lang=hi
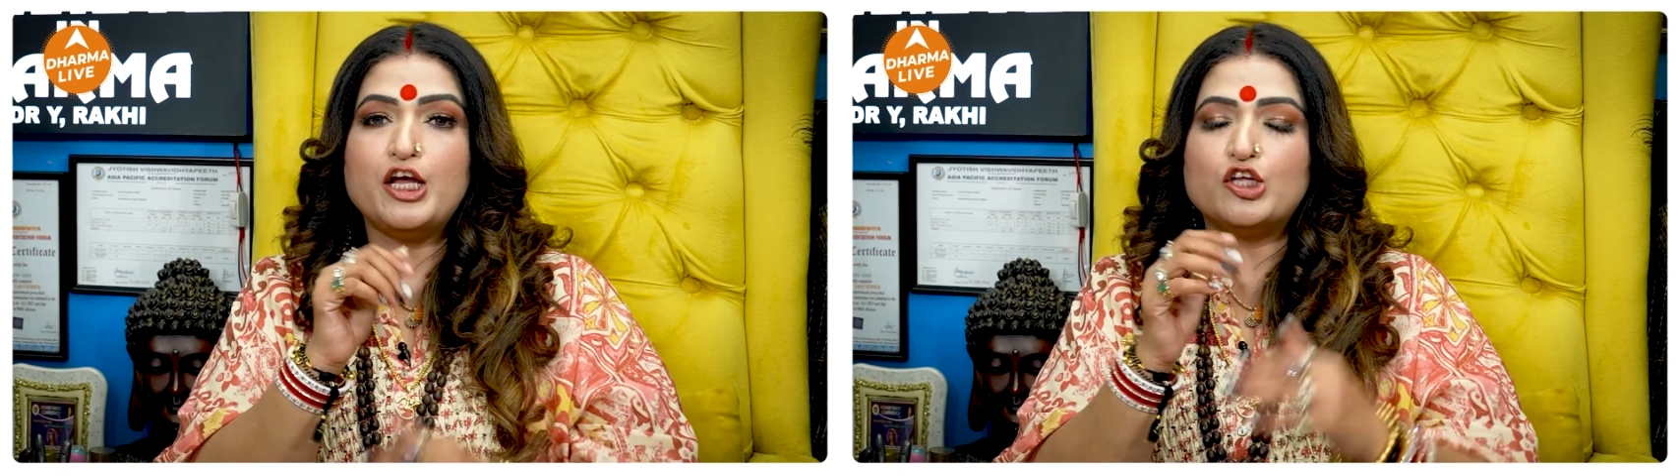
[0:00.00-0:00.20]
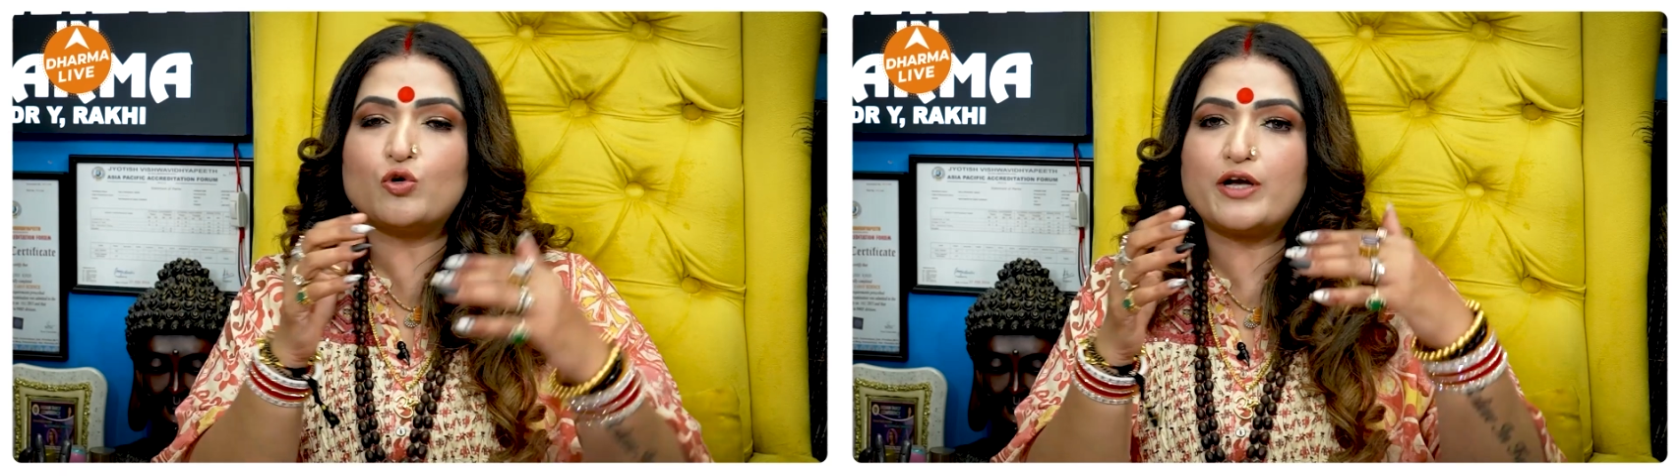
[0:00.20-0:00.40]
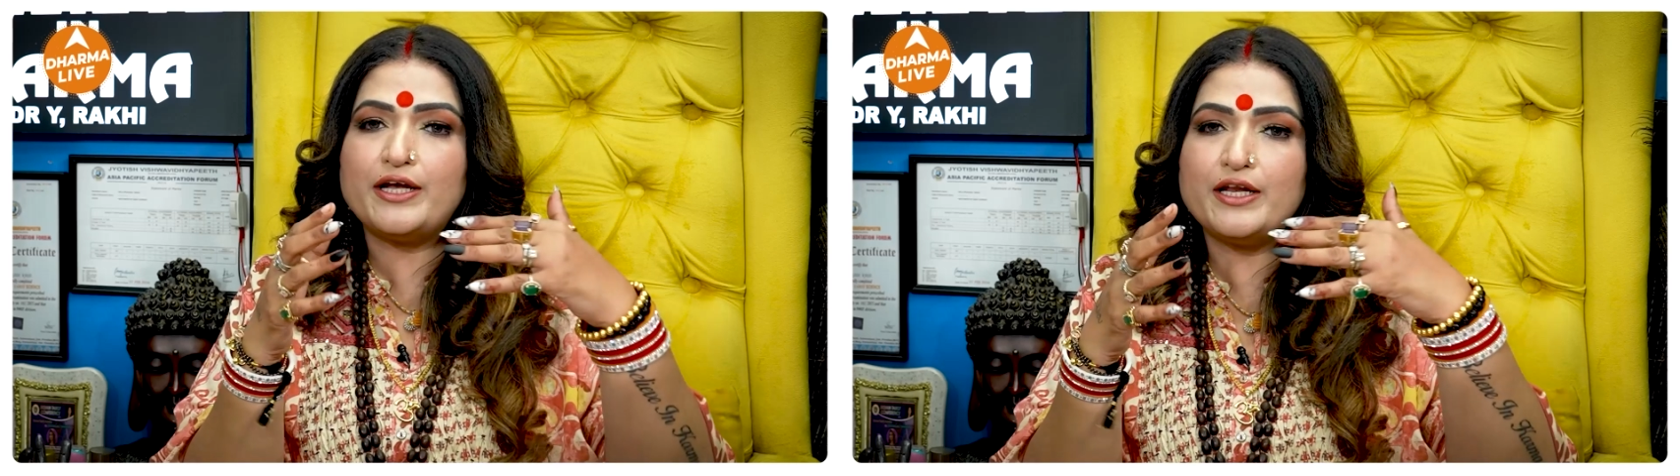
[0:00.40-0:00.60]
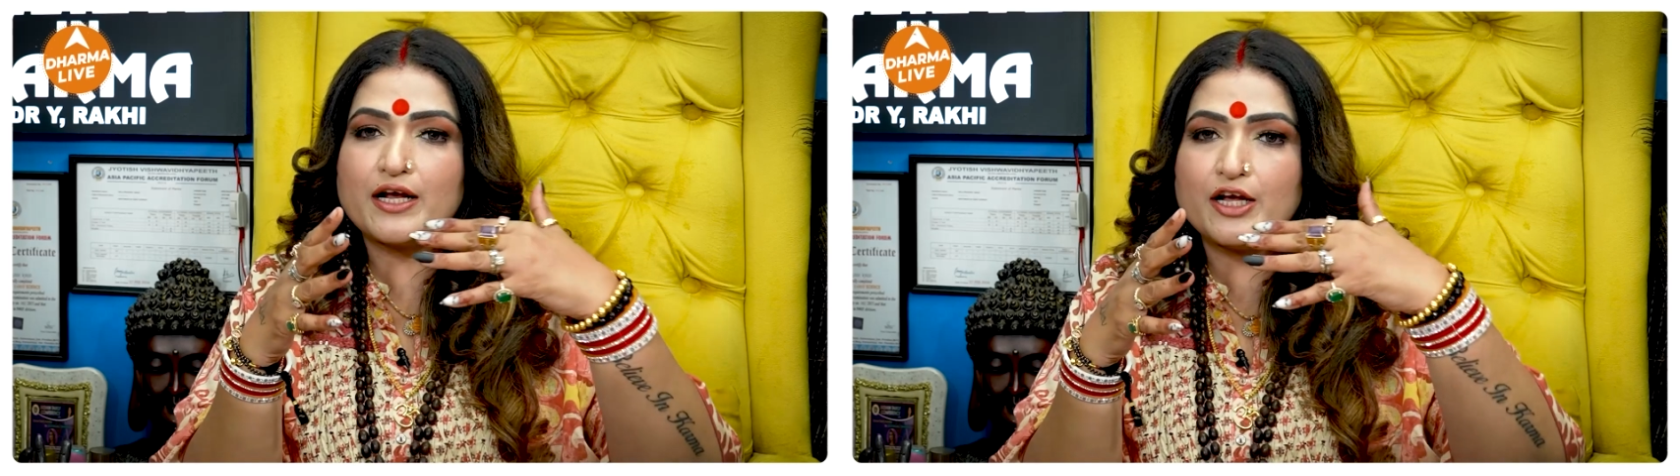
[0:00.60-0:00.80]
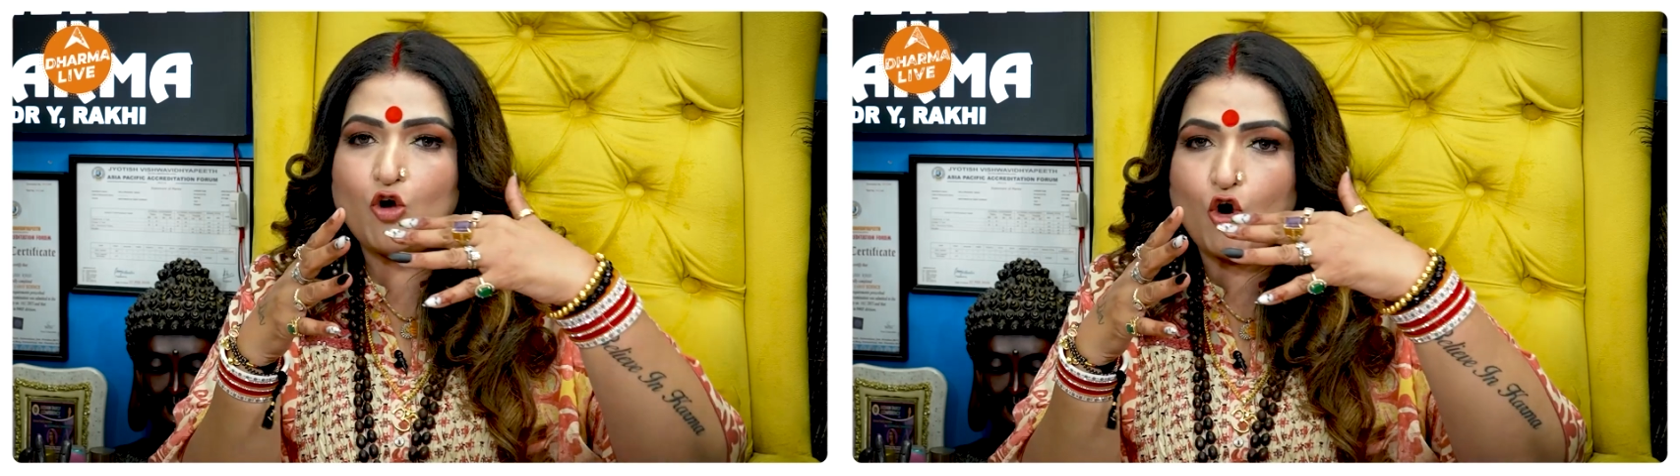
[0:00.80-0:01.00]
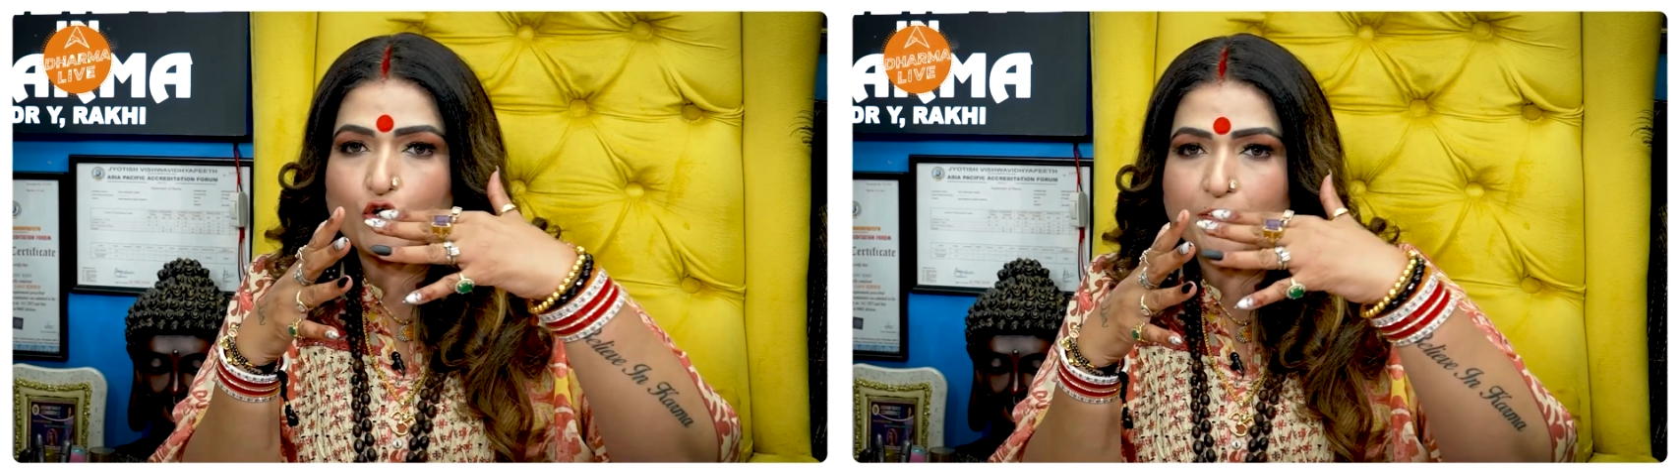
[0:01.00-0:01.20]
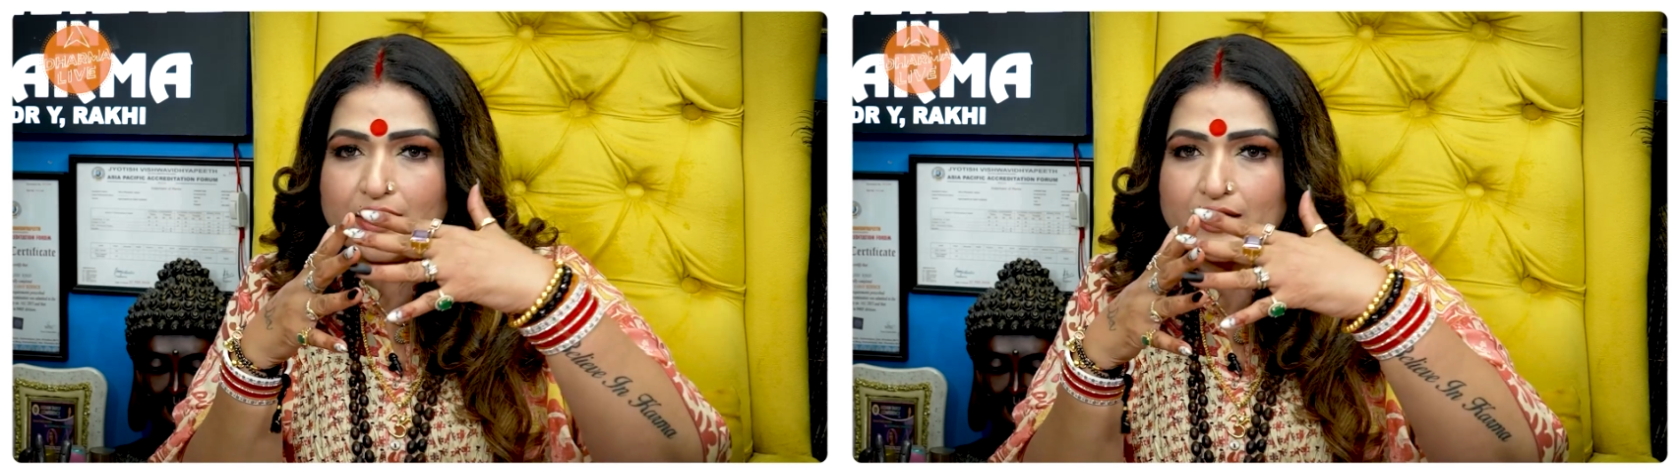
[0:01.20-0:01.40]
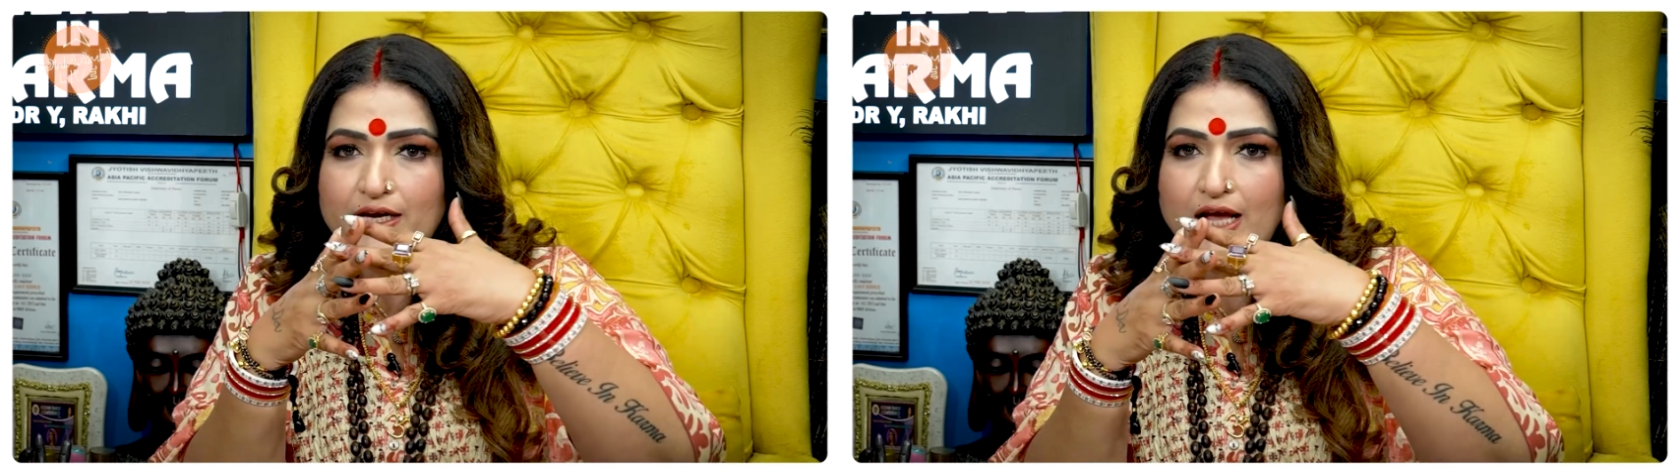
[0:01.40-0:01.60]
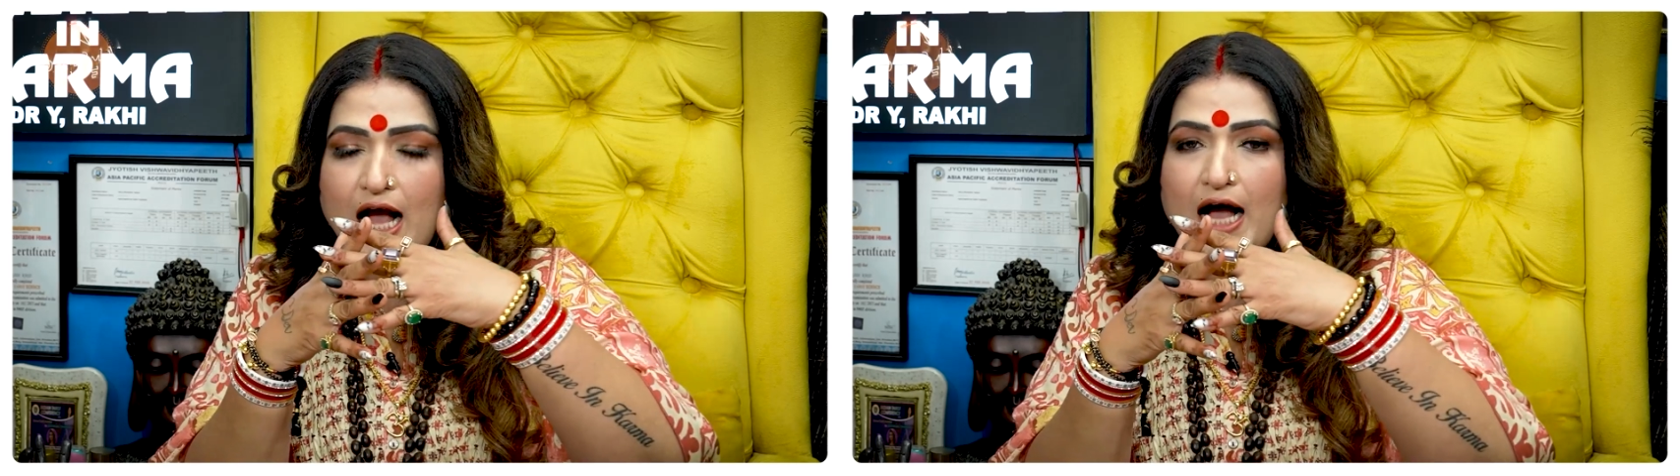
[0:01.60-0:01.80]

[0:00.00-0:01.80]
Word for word: तो कहीं ना कहीं ऑटोमेटिकली